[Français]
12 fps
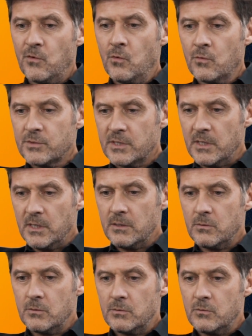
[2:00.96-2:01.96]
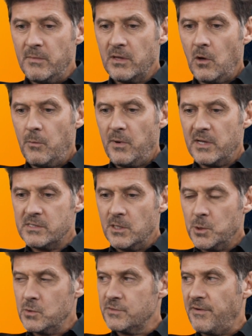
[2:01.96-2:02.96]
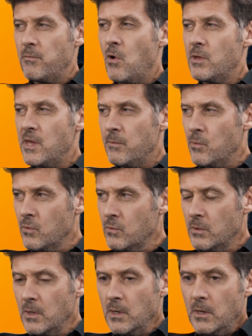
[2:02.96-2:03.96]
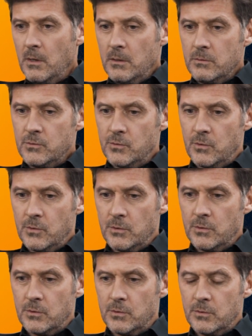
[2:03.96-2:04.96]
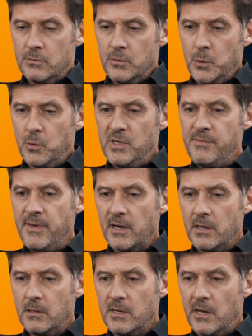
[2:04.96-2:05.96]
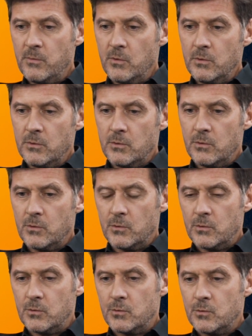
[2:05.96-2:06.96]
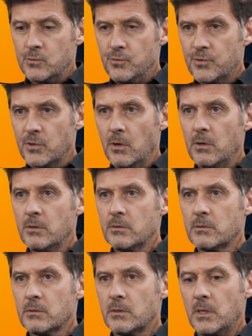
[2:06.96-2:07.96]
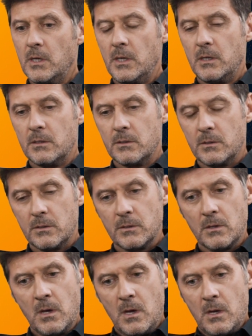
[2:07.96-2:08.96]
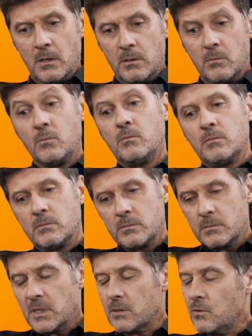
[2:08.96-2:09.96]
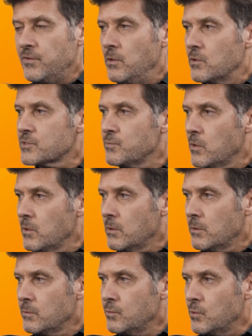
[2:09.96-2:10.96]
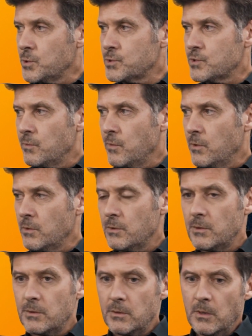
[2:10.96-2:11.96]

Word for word: volonté de, mettre en place les choses vraiment en amont, de, de libérer également du temps et quelques financements pour justement